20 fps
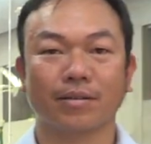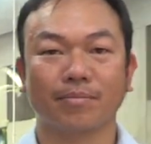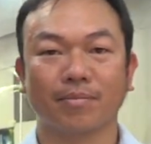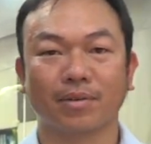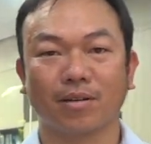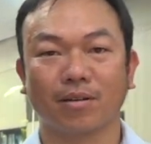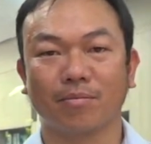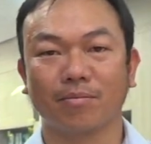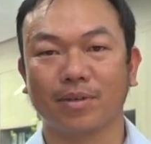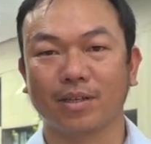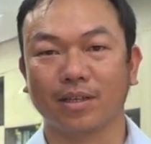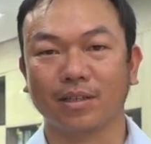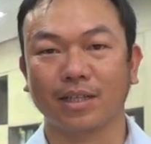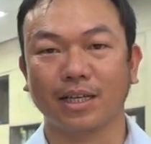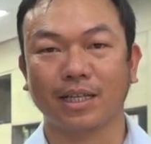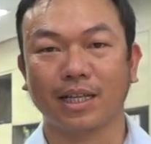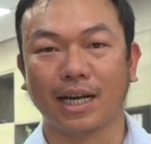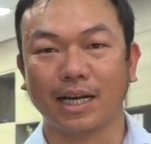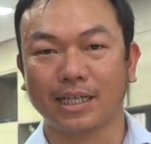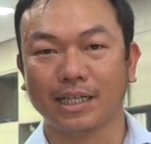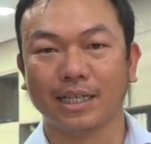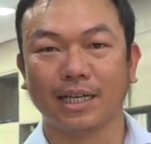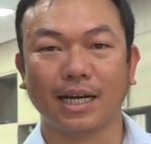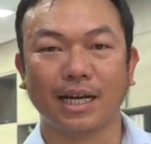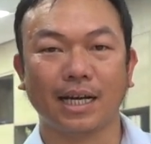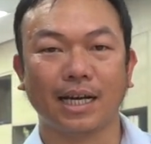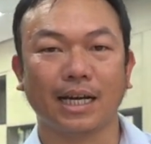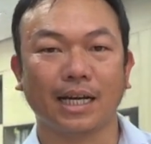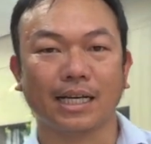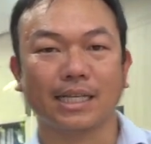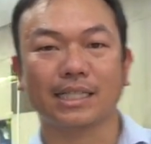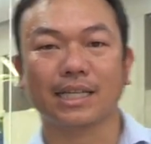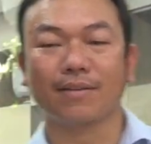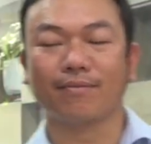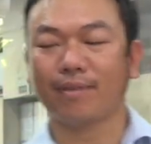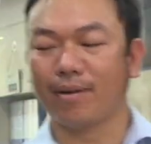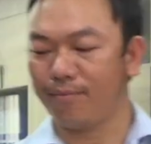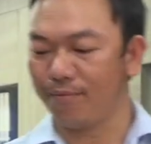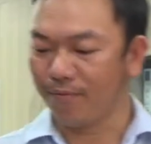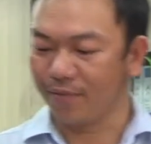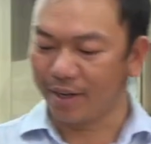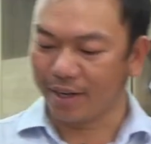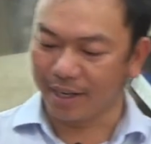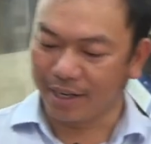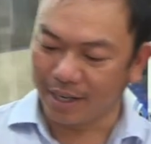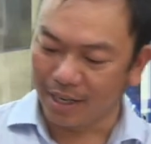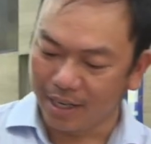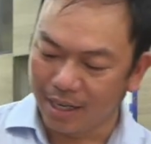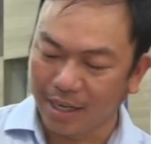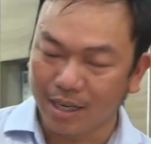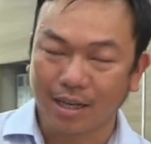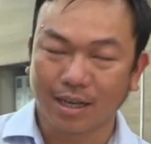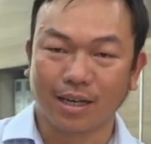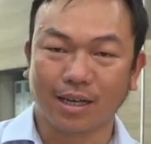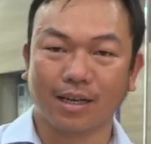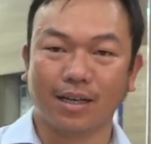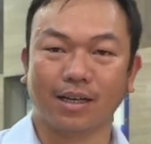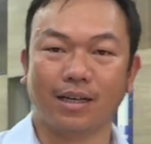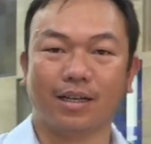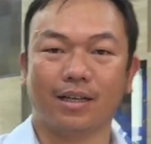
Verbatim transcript: bà con mình có thể thấy trên đây là cái sản phẩm về uh,